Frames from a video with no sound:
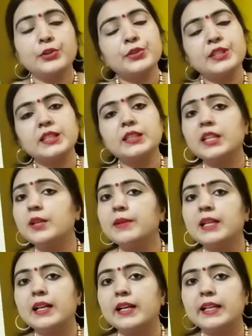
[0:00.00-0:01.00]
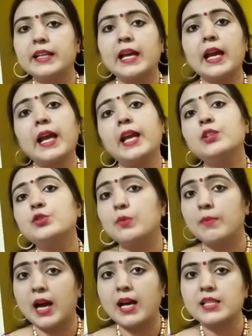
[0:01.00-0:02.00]
तो जितनी भी लड़कियां हैं जो
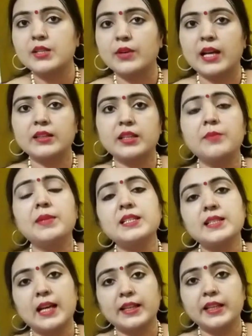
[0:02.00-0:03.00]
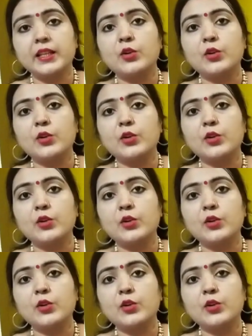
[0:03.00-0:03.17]
महाशिवरात्रि में शादी